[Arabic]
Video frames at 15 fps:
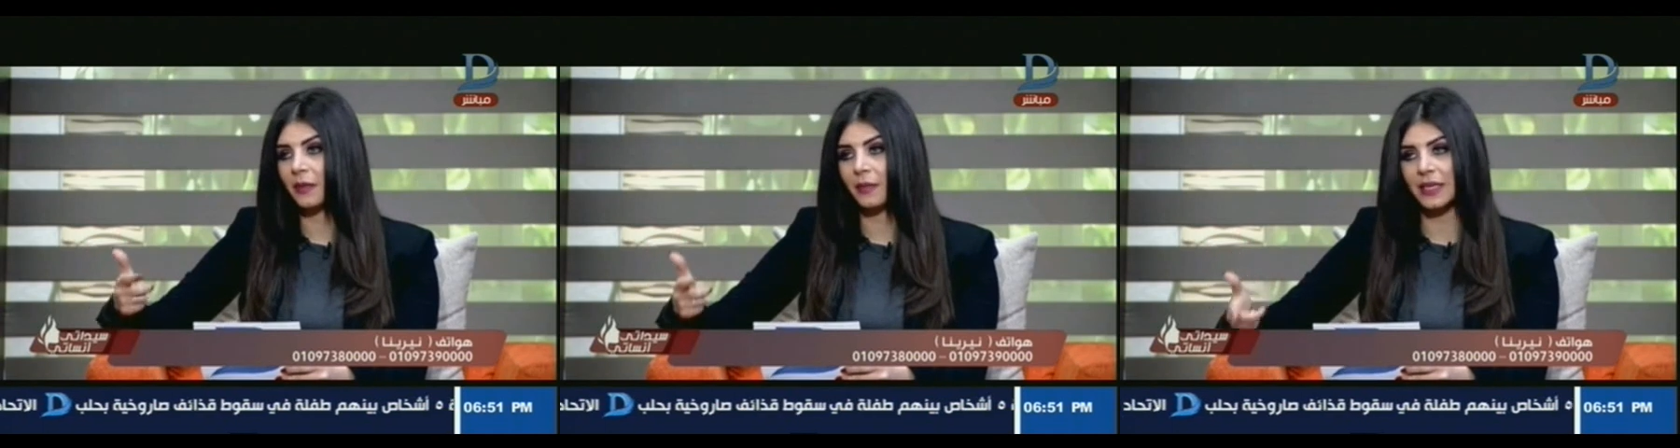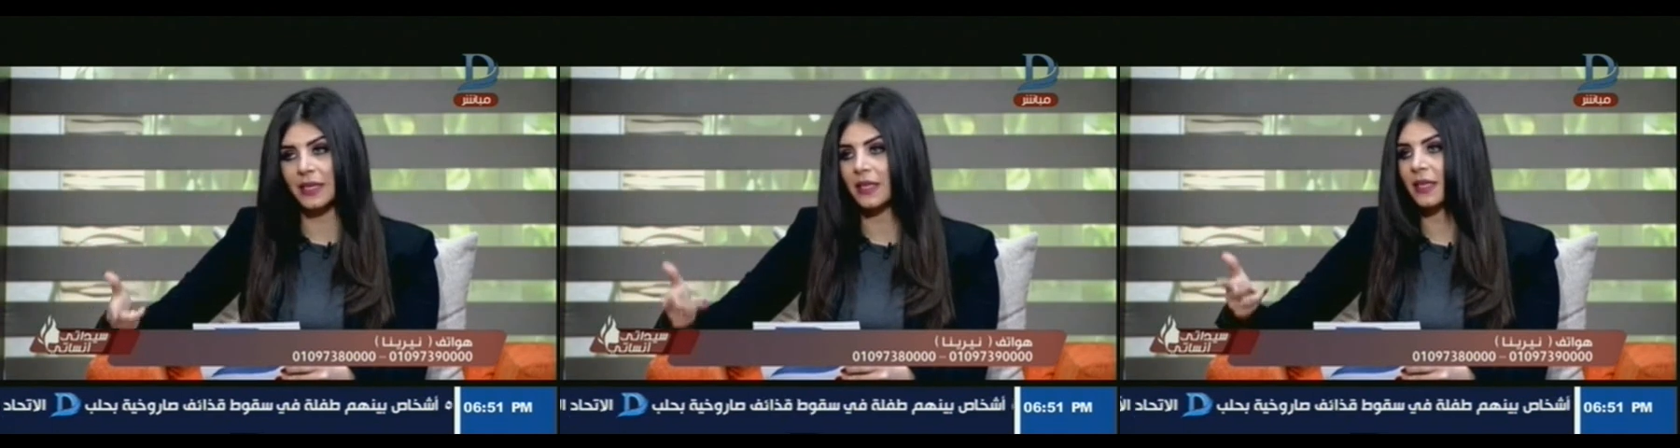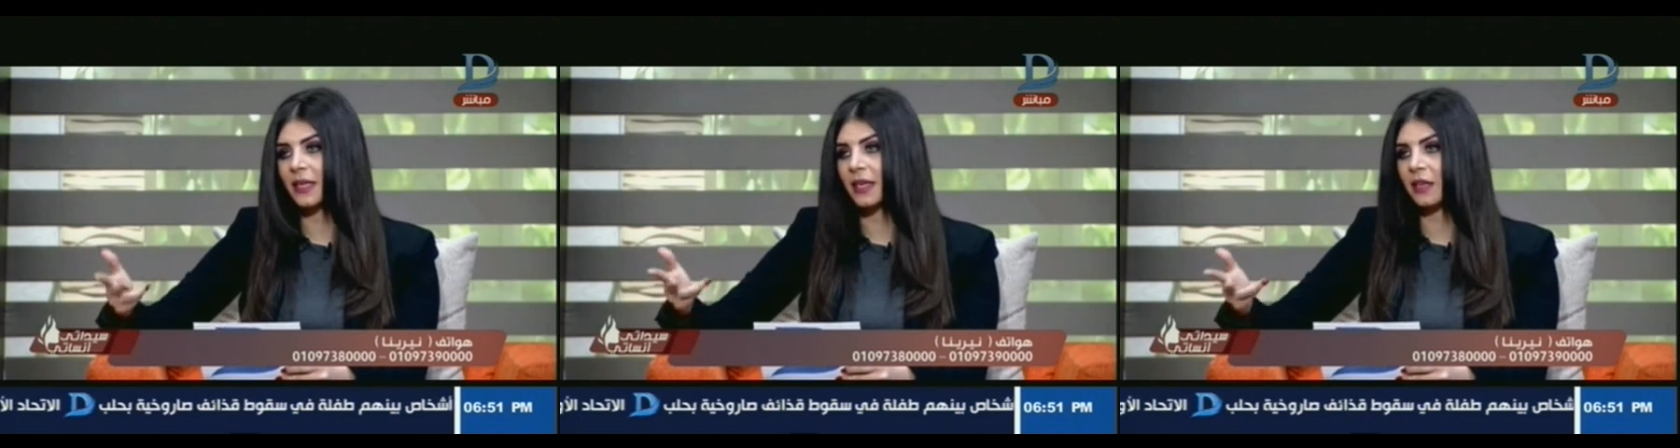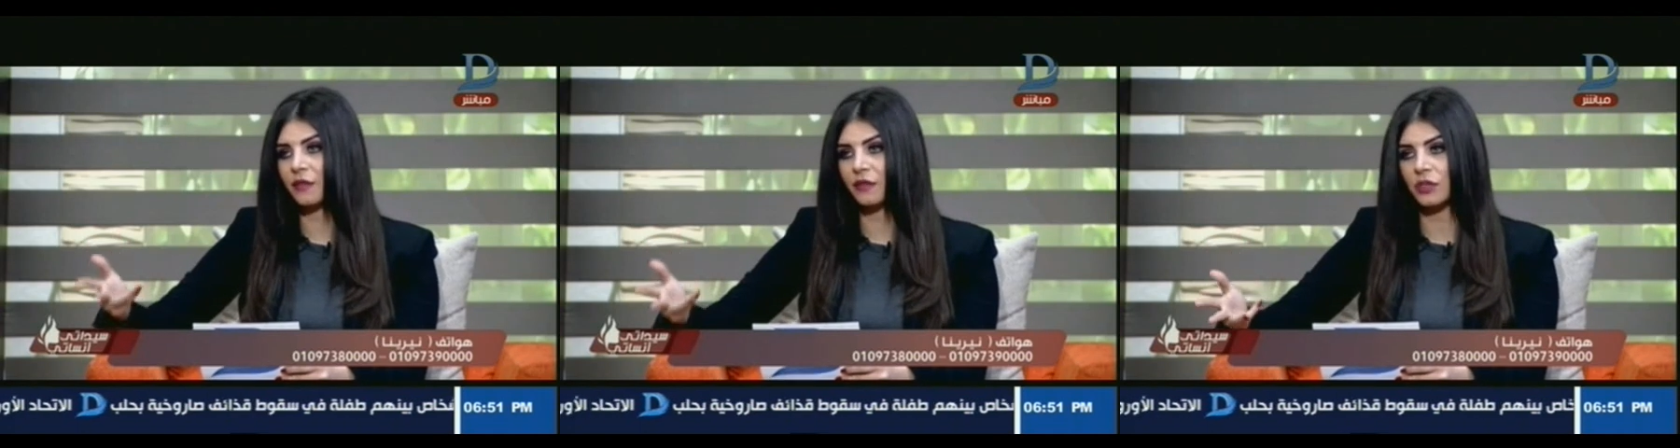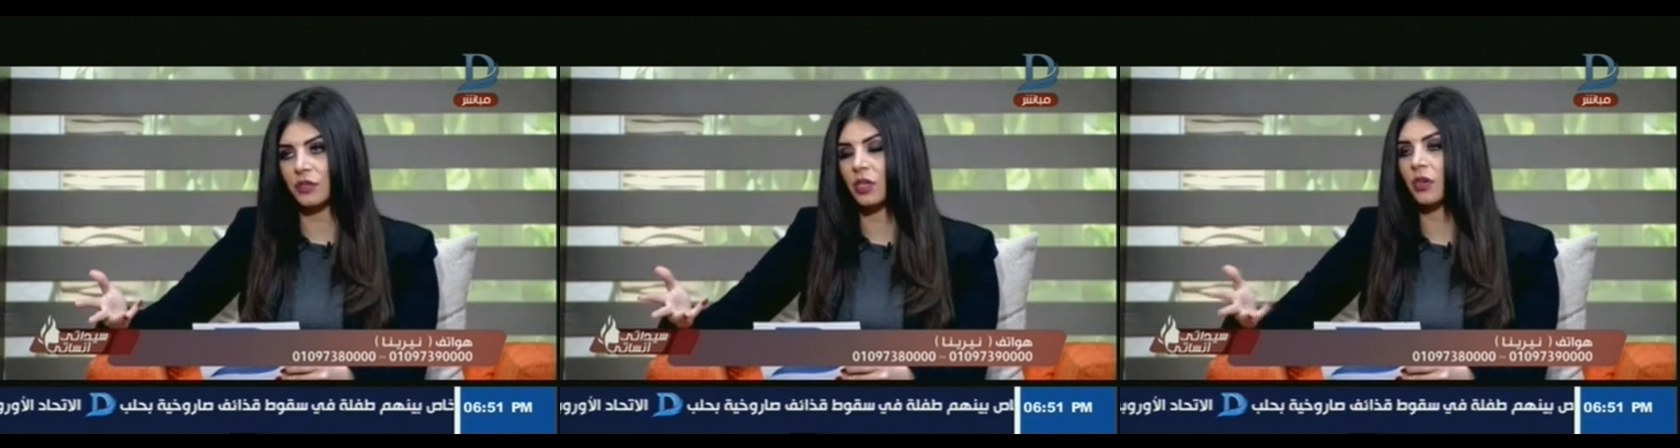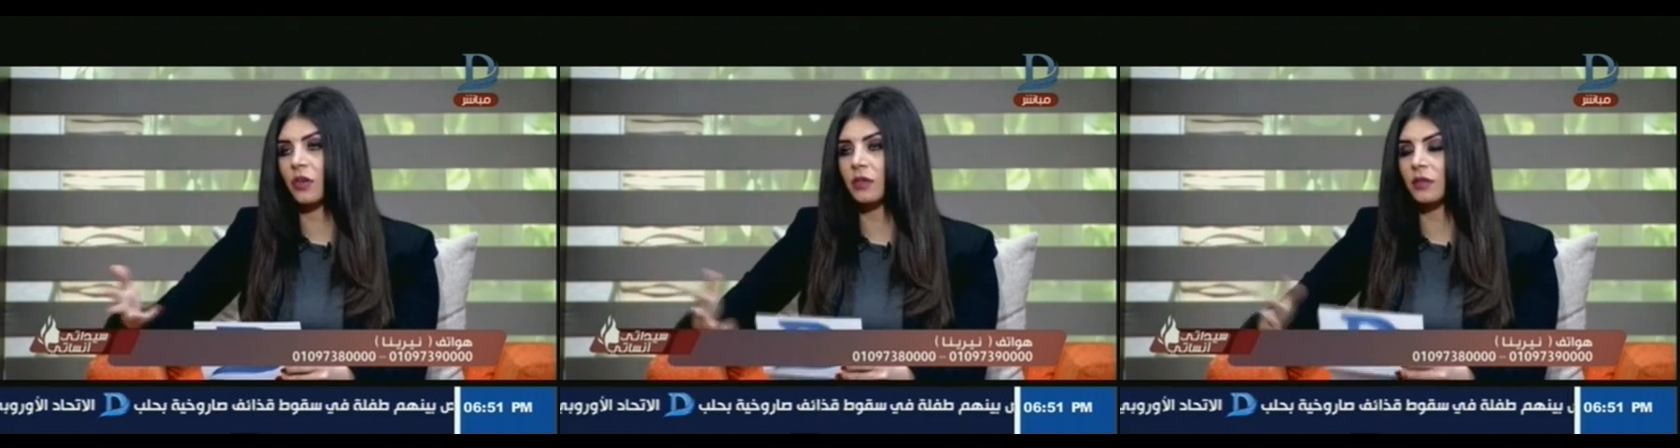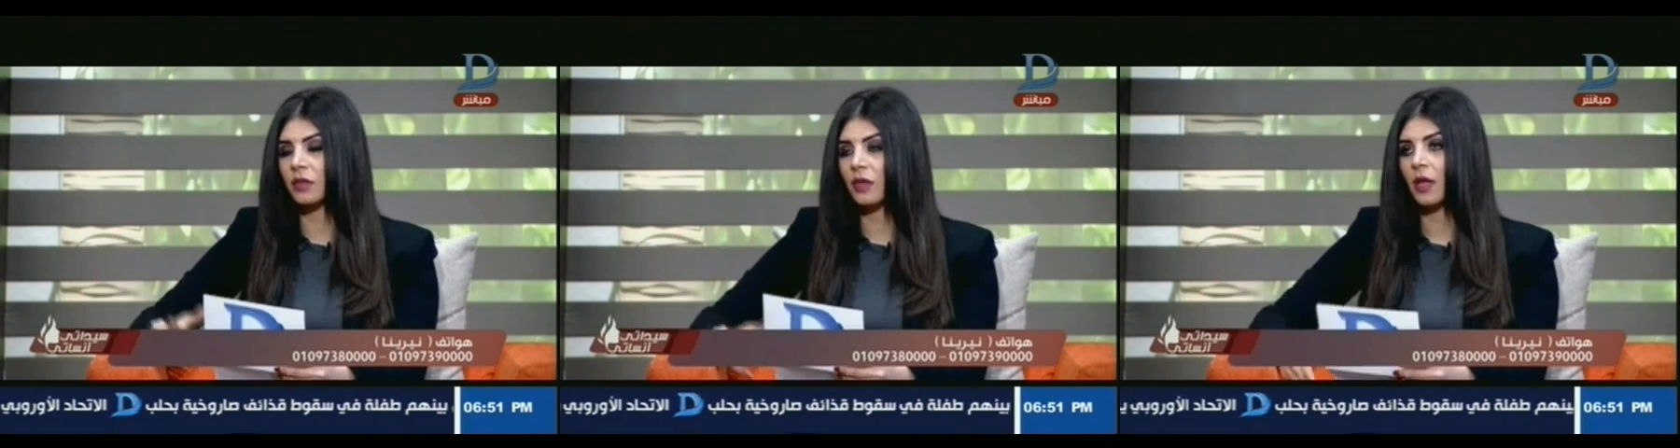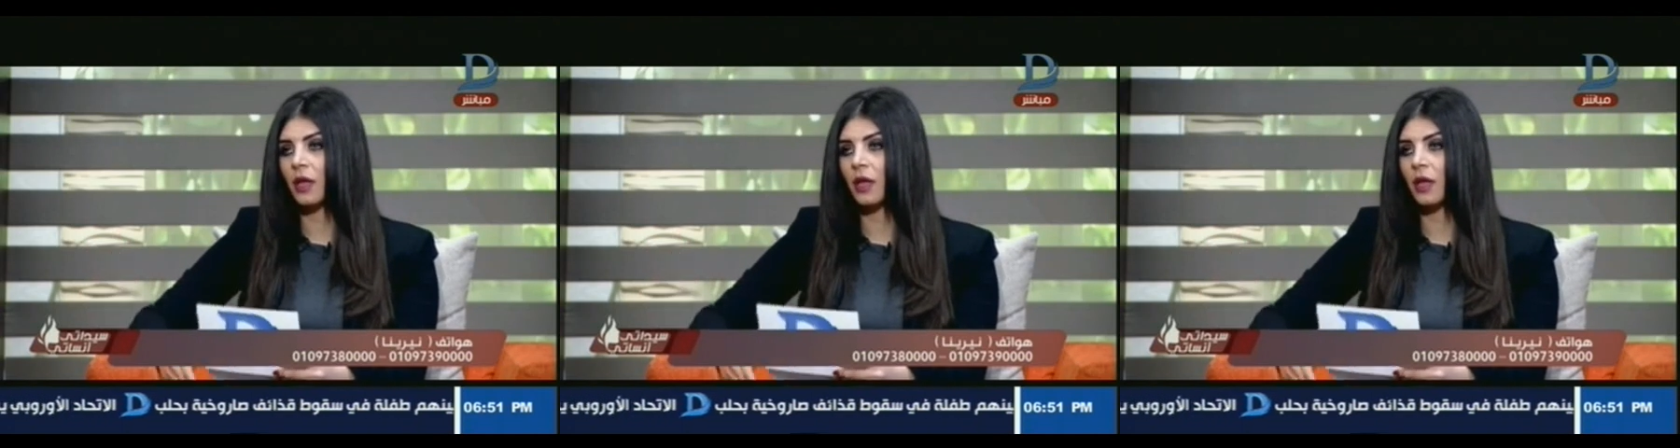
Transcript: البكتيريا الفطريات